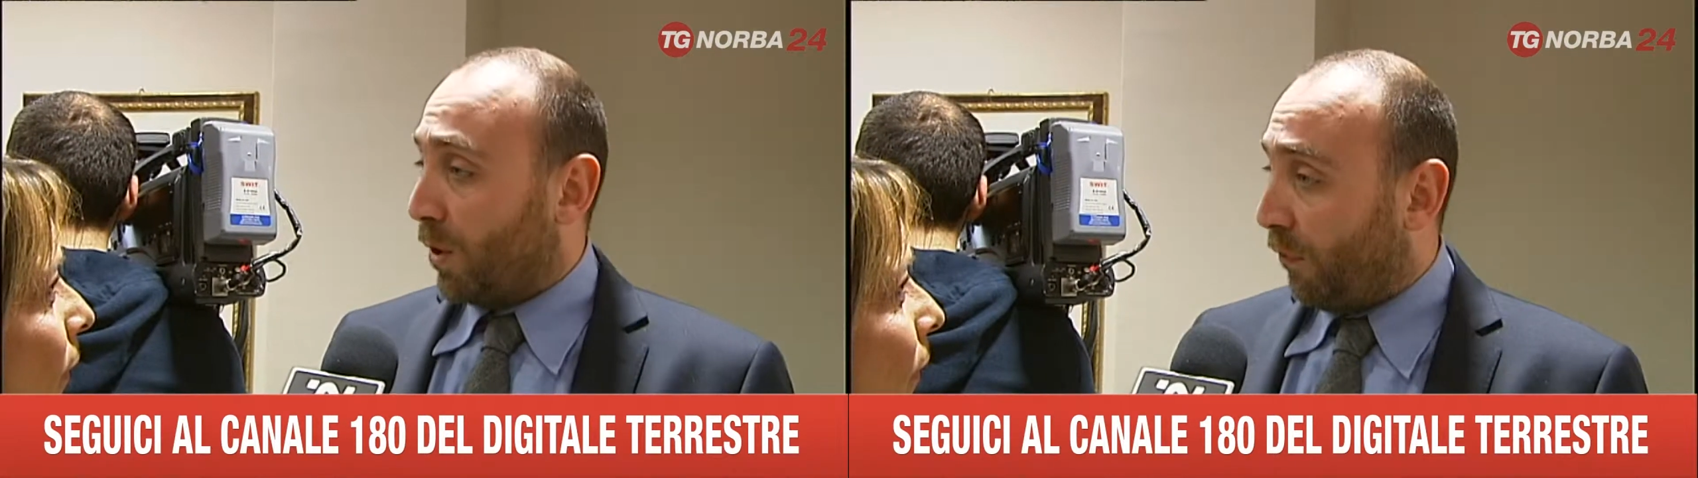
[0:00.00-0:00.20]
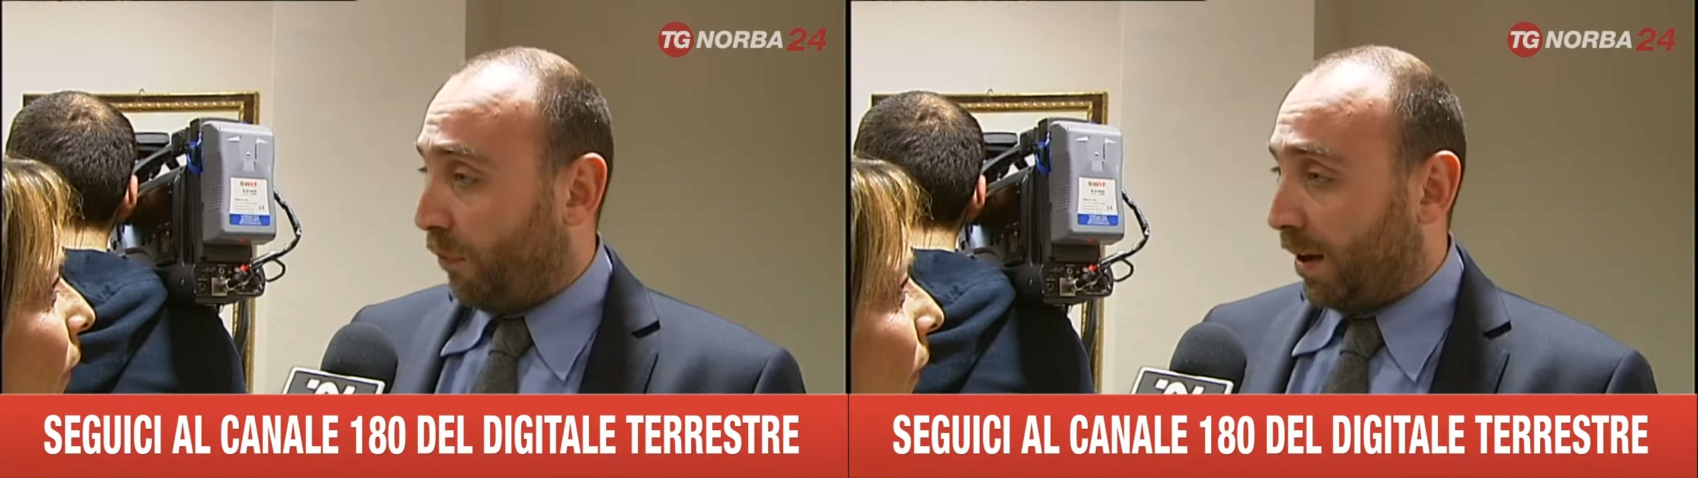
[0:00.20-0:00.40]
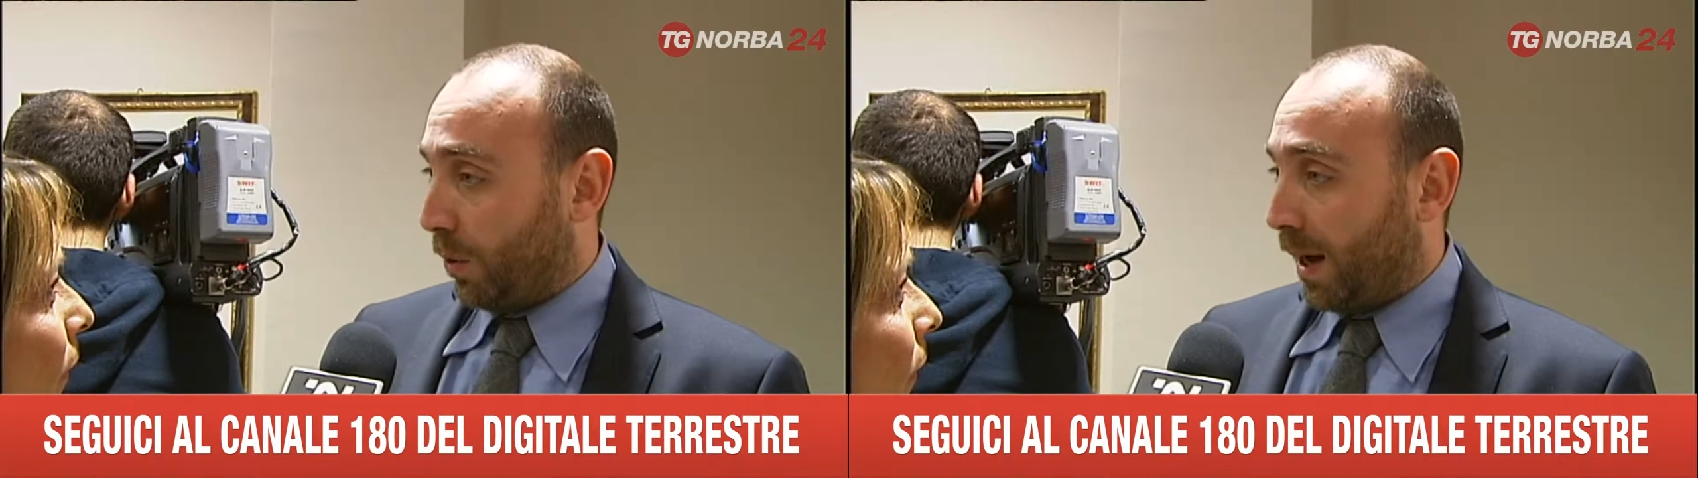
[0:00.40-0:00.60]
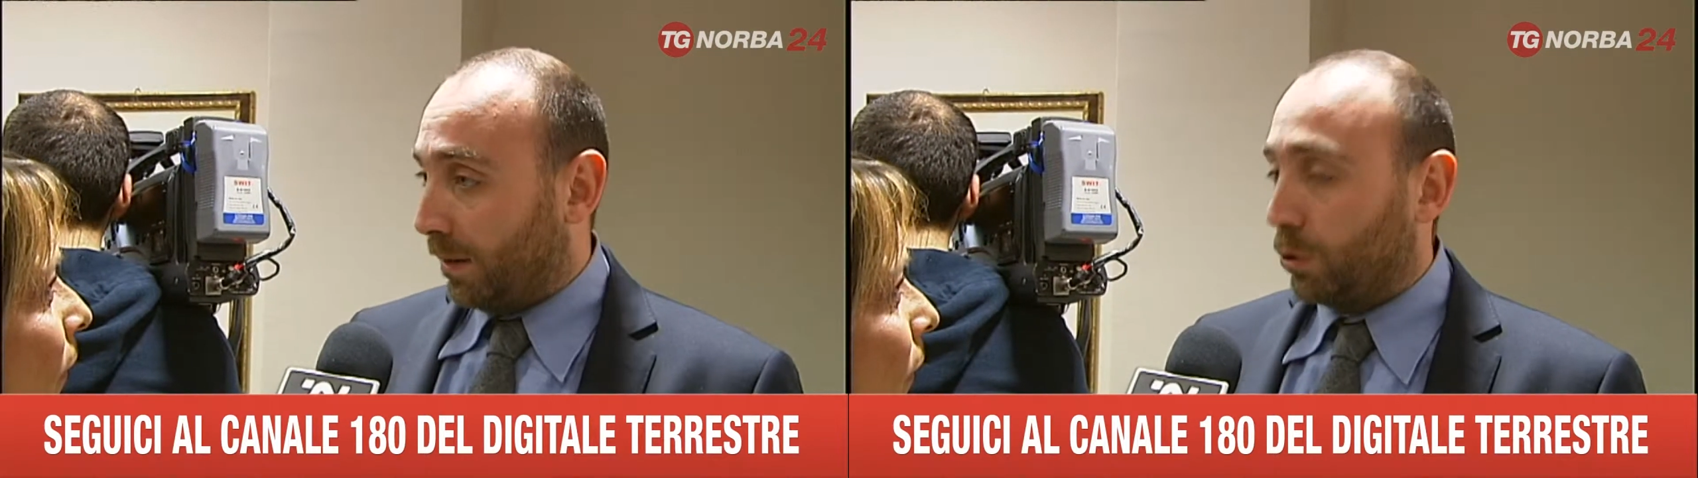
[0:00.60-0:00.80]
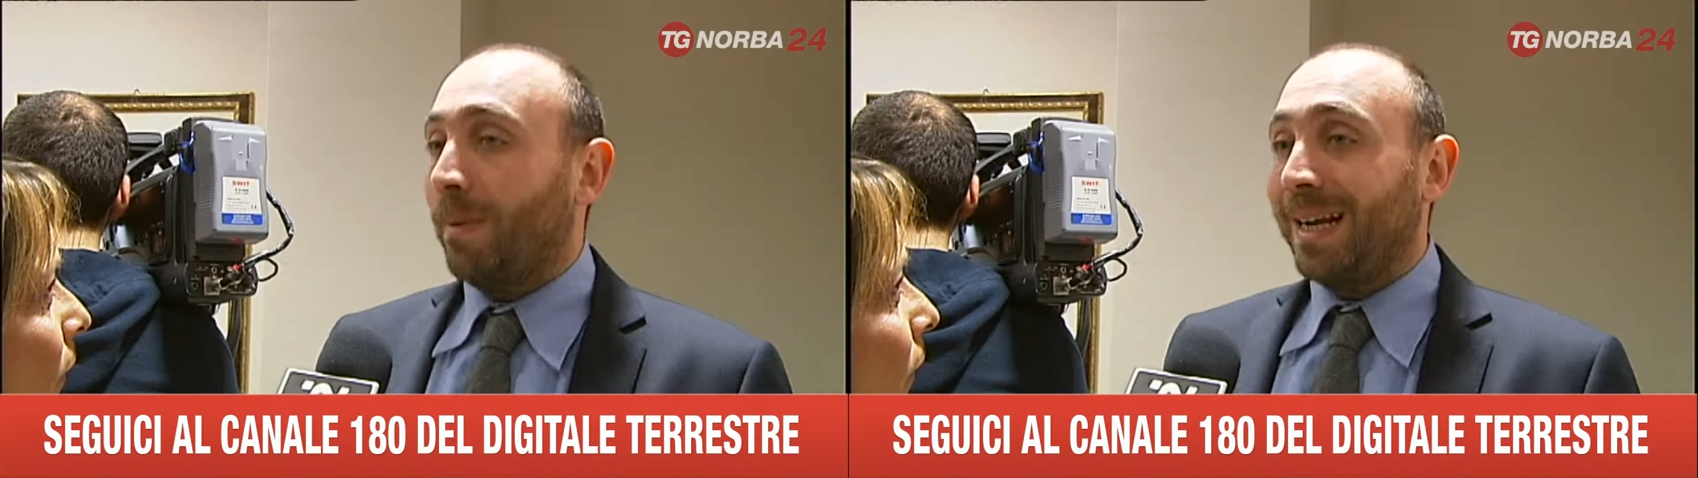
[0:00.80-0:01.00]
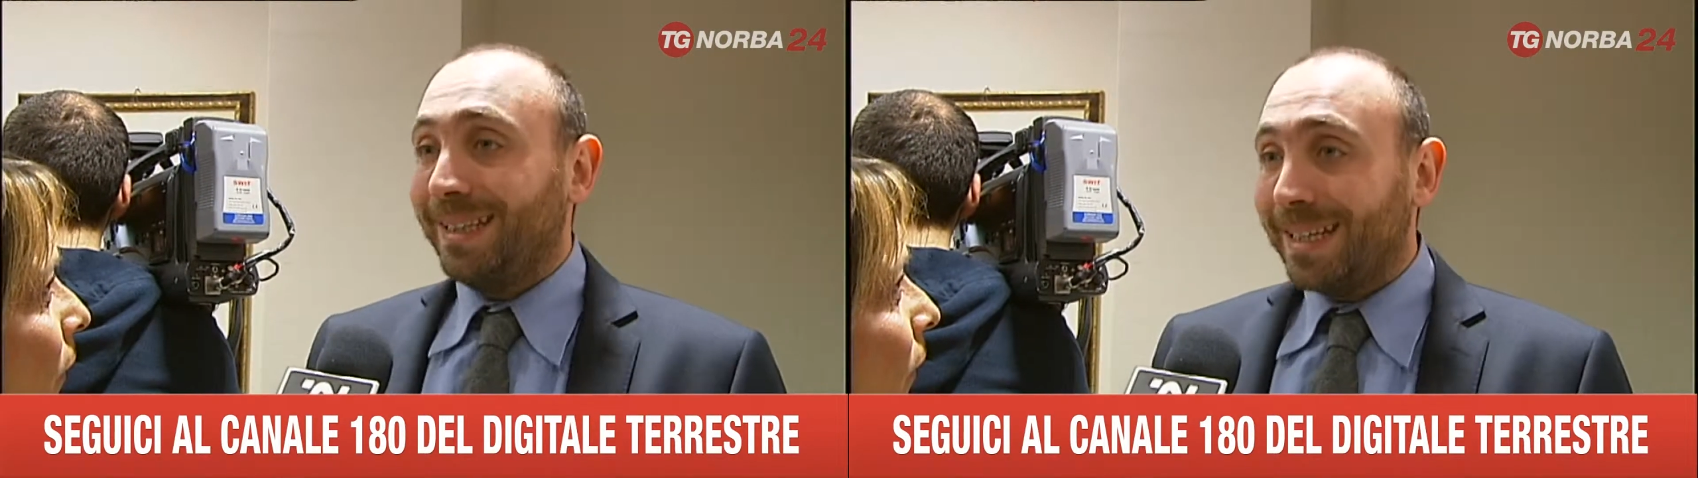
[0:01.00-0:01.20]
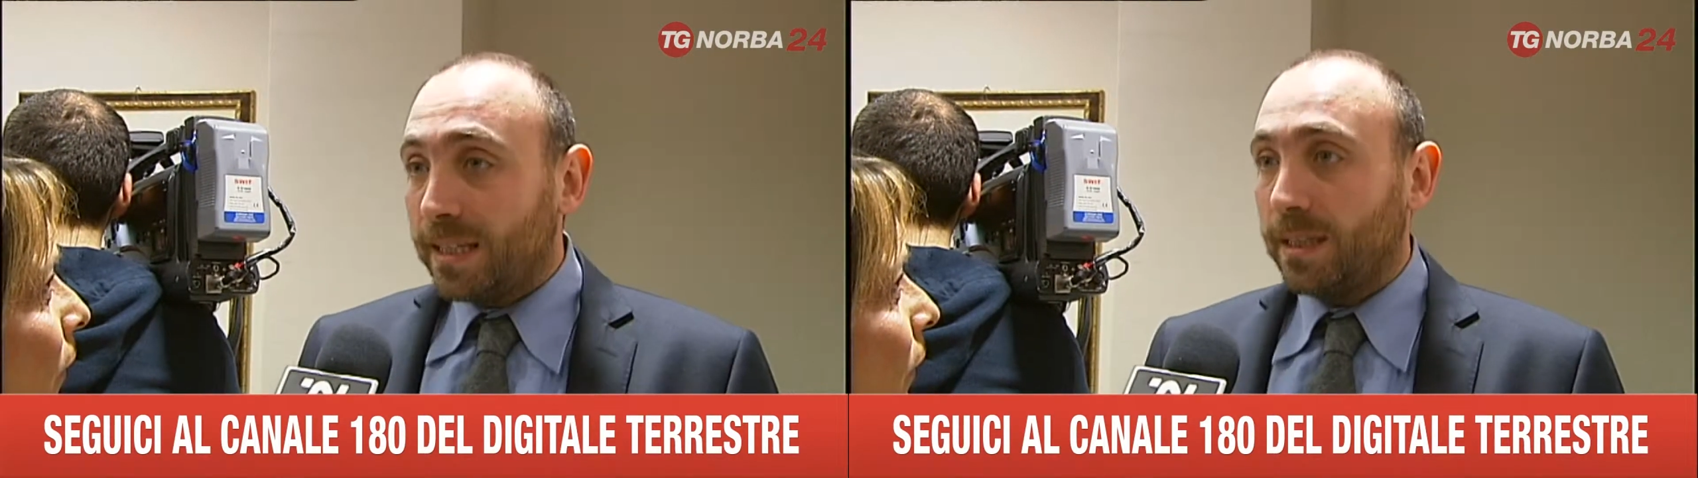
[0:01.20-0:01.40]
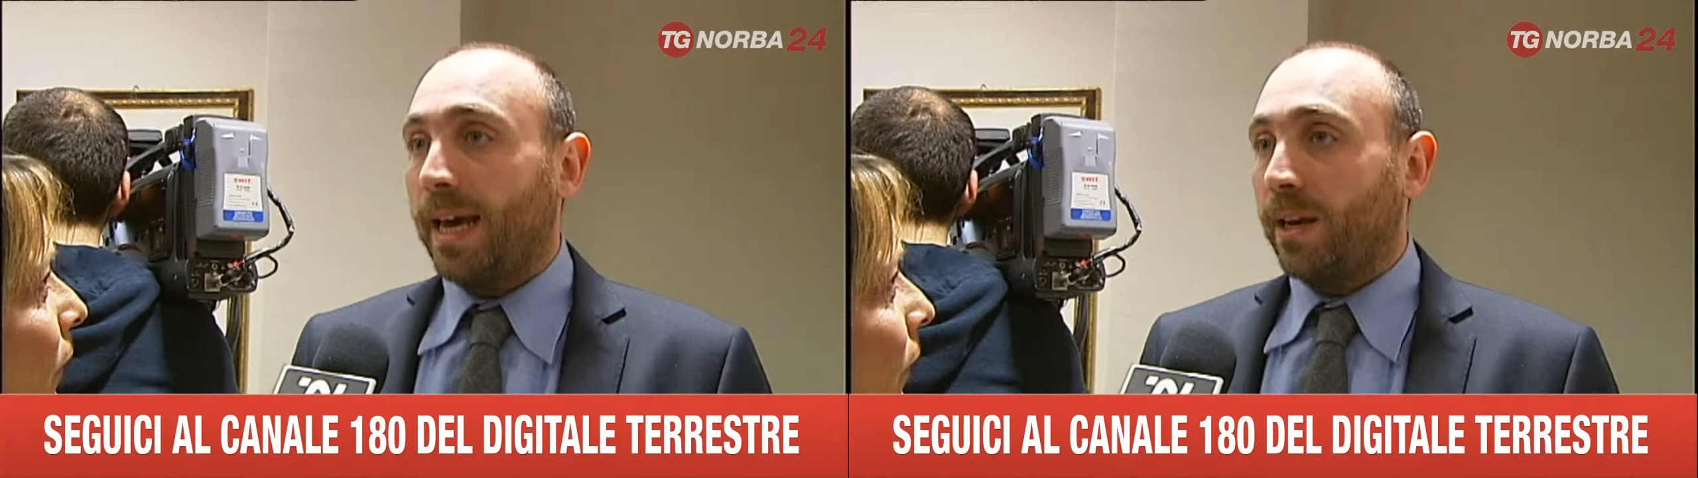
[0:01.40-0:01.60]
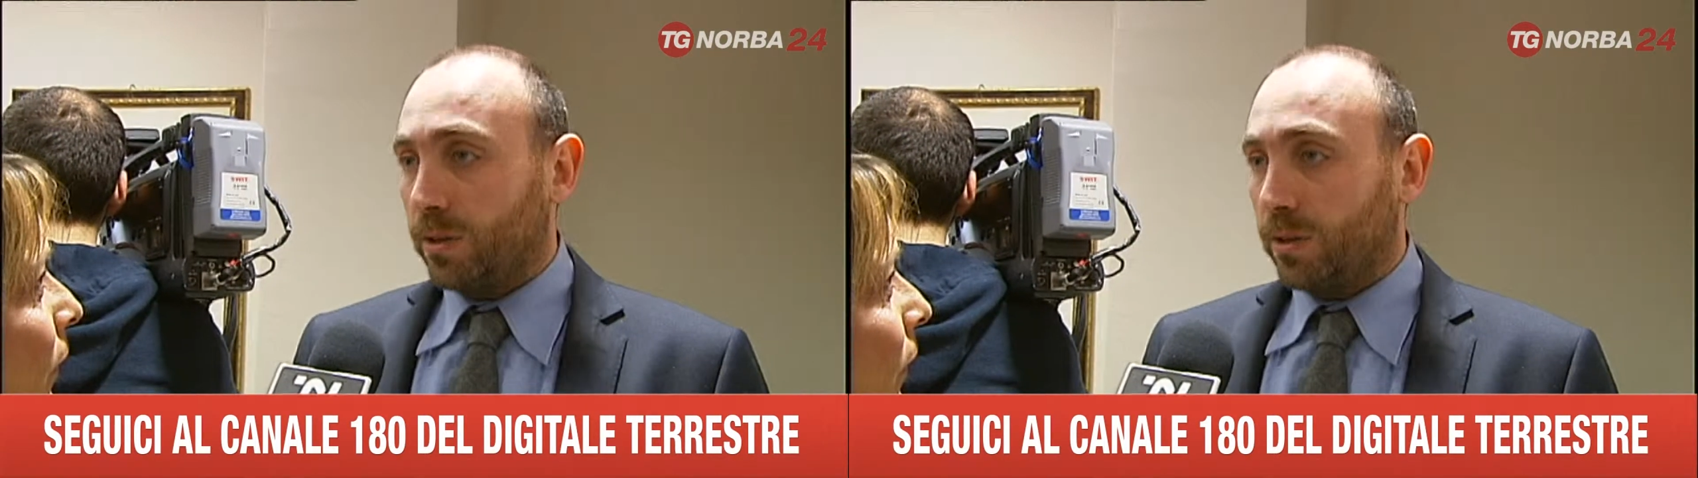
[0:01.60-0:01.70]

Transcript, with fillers: non fanno altro, ma il desiderio